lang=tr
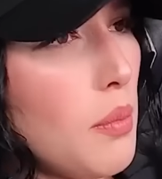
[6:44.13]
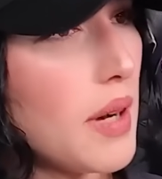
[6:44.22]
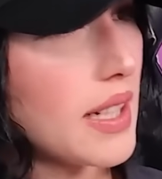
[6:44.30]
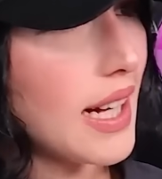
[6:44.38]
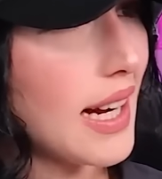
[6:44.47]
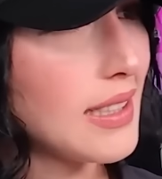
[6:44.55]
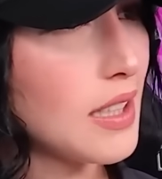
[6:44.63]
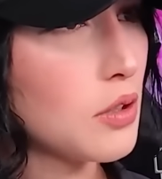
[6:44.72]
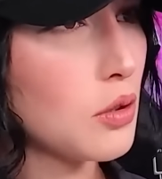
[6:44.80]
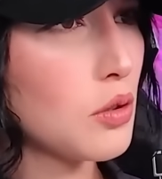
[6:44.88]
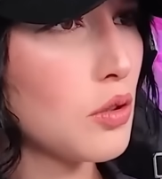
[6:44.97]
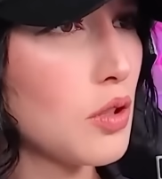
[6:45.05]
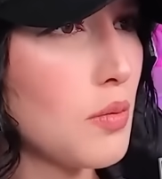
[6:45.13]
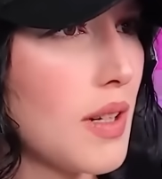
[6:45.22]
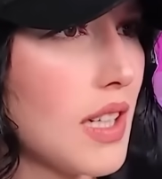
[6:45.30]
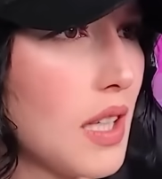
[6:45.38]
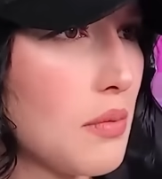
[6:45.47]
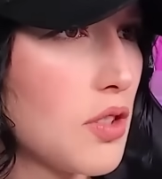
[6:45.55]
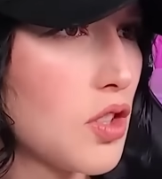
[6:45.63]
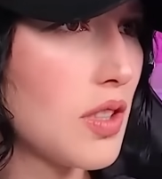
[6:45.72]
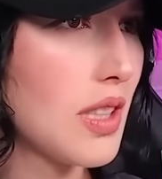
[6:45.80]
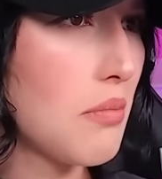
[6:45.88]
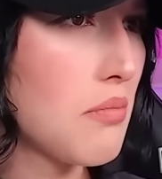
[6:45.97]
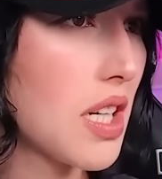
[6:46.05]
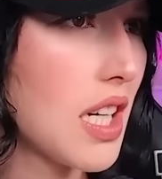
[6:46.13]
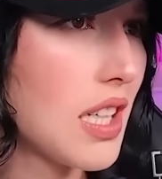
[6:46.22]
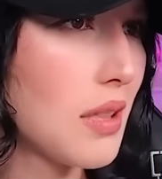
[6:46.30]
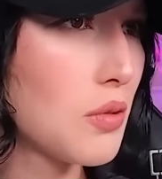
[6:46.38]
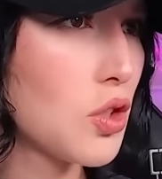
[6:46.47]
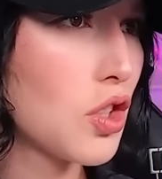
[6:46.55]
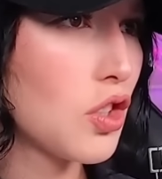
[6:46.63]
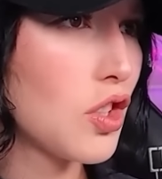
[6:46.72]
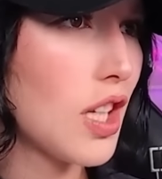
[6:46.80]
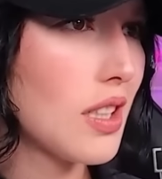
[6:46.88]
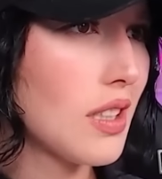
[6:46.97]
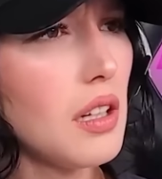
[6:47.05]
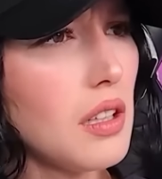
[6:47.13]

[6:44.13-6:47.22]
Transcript: Bu bir makarna kutusu. Bakalım içinden makarna mı çıkacak?